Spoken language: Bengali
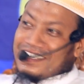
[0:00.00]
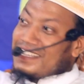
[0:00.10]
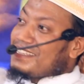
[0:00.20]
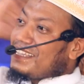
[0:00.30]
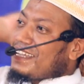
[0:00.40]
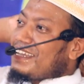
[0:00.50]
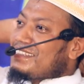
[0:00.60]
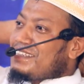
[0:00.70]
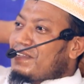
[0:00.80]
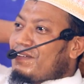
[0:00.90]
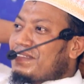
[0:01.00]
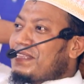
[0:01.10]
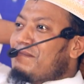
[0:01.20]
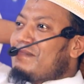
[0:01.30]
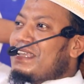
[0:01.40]
এই যে এখানে যিনি
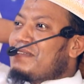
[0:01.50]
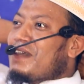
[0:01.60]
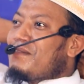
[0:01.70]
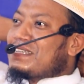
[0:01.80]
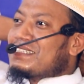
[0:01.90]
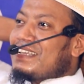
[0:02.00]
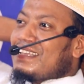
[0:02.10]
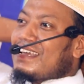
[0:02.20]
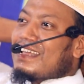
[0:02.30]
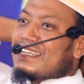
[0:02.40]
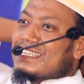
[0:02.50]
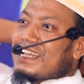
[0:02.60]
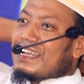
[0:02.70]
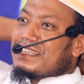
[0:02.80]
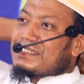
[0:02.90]
খতিব বা ইমাম আছে ইনারা
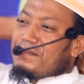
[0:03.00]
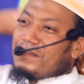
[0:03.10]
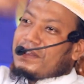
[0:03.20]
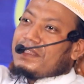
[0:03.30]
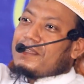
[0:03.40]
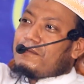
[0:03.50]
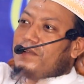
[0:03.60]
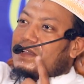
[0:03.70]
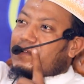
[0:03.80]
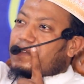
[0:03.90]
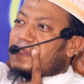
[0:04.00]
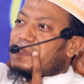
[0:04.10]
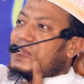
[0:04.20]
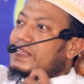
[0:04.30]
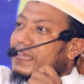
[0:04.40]
সারাটা জীবন লেখাপড়া করে
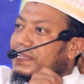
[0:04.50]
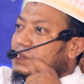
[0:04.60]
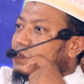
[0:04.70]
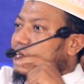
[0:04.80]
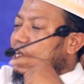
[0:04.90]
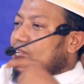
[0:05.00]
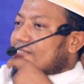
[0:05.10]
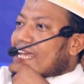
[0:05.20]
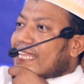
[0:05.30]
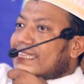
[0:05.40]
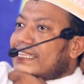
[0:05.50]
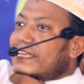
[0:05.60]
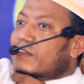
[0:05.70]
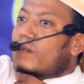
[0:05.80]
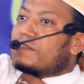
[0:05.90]
ইনার দায়িত্ব কি সাত
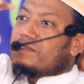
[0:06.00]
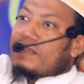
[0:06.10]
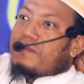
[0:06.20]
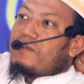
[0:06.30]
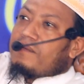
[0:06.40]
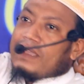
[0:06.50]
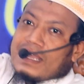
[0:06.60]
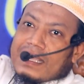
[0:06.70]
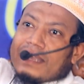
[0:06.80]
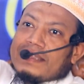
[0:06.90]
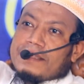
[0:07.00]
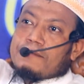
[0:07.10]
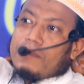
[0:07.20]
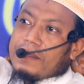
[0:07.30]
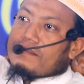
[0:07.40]
দিন গবেষণা করবে এলাকা নিয়ে
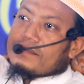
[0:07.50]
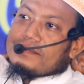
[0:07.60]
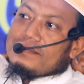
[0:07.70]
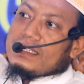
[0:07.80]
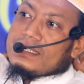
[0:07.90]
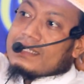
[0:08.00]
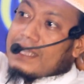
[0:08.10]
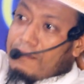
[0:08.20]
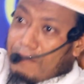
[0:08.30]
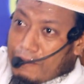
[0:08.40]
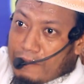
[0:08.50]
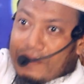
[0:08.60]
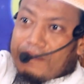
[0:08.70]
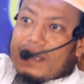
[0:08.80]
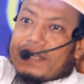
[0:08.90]
পরে তার
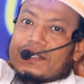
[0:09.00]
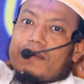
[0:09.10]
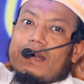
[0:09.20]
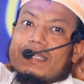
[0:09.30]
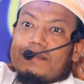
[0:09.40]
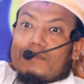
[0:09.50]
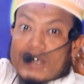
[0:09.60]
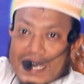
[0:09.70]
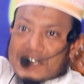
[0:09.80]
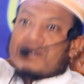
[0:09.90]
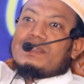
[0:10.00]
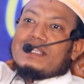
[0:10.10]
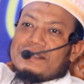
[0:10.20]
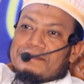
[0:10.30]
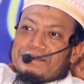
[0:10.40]
পরিবার সমাজ এবং রাষ্ট্র নিয়ে